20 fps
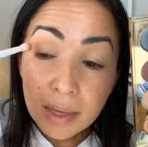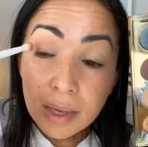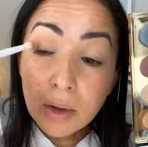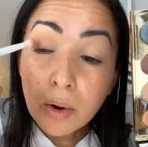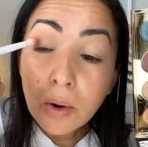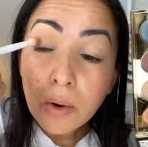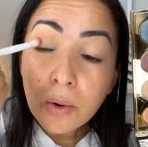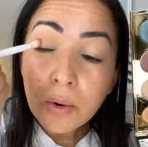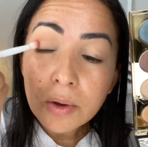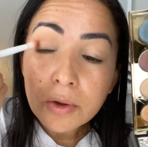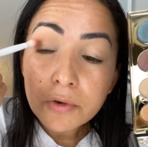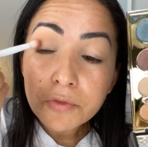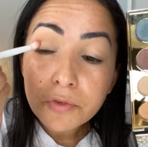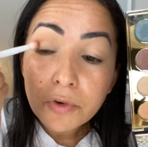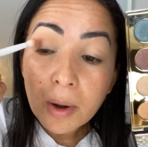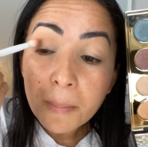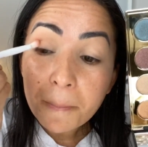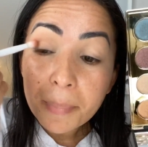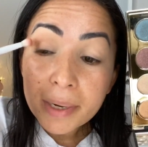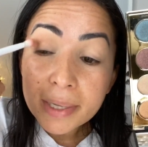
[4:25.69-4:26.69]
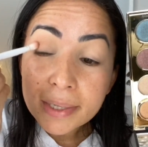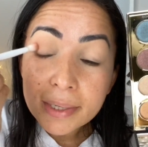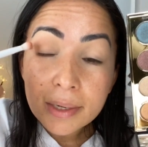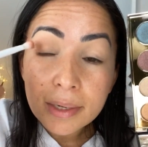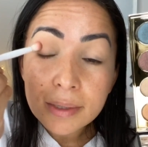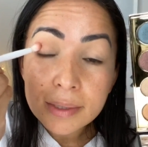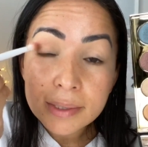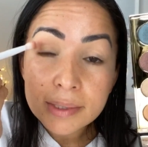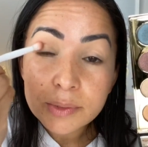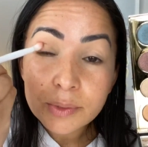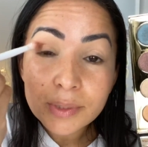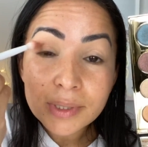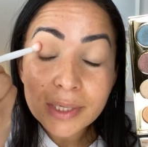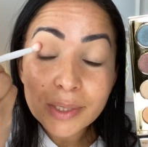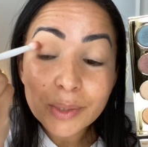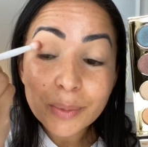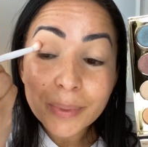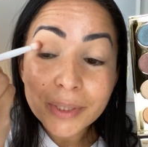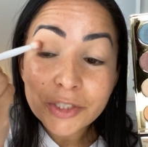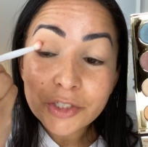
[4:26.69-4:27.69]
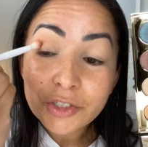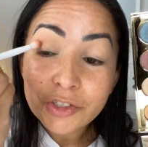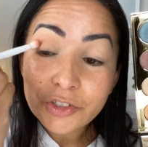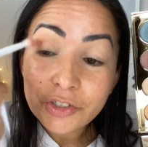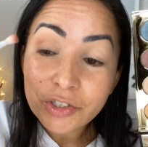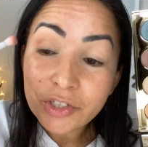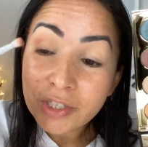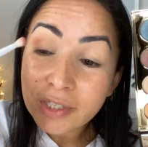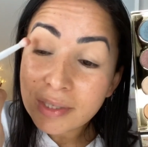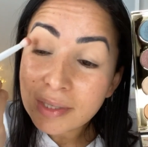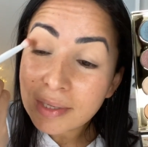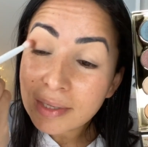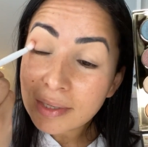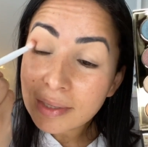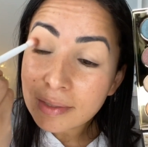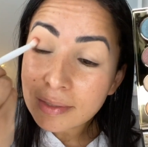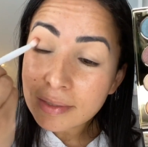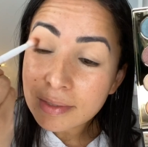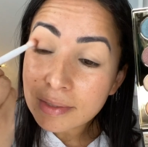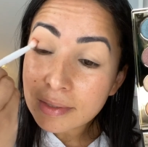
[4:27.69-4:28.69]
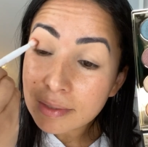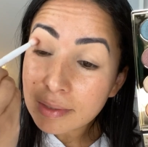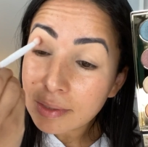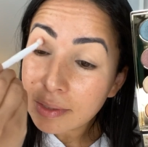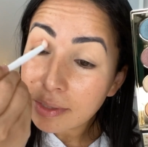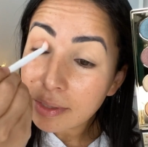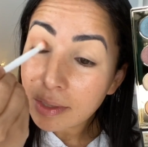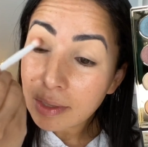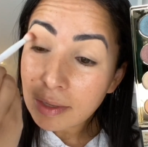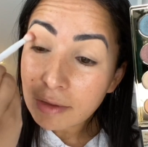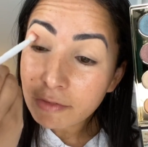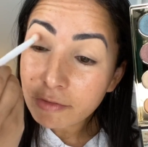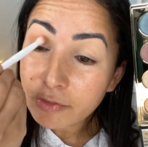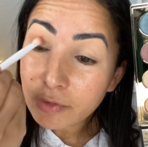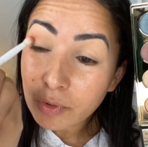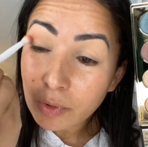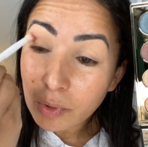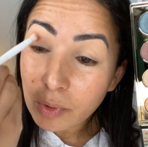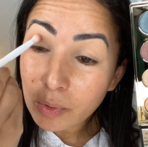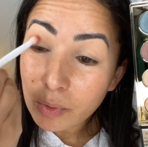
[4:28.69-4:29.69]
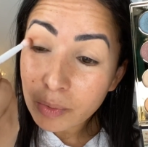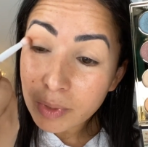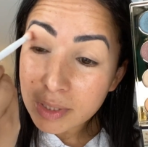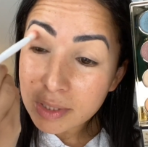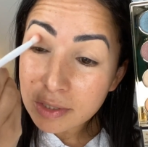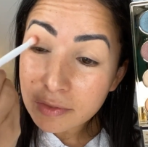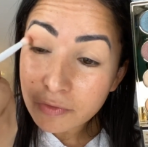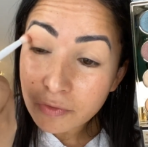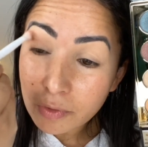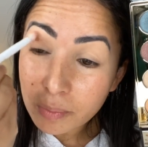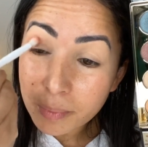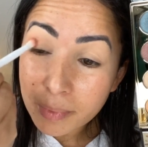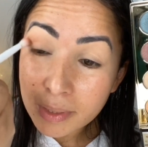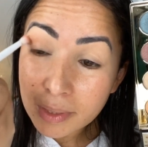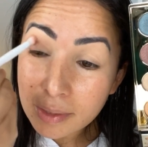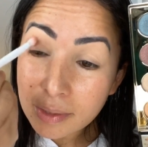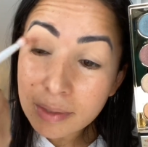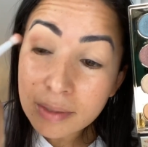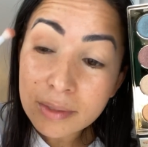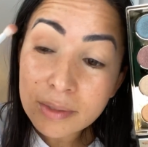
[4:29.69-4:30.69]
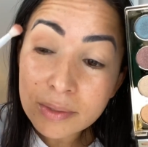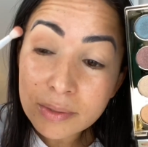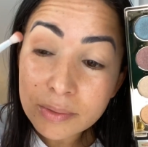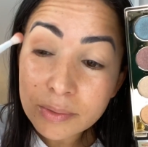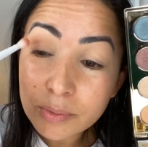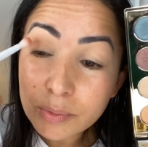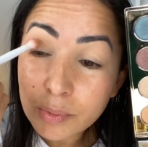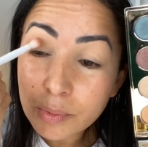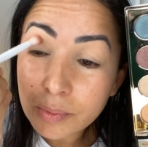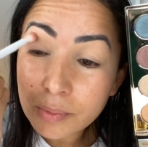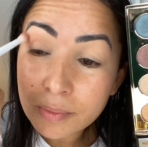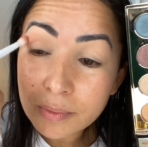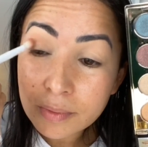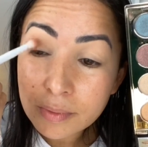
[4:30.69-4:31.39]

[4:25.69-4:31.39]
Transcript: Ó, eu vou aplicando, dando batidinhas e vou esfumando.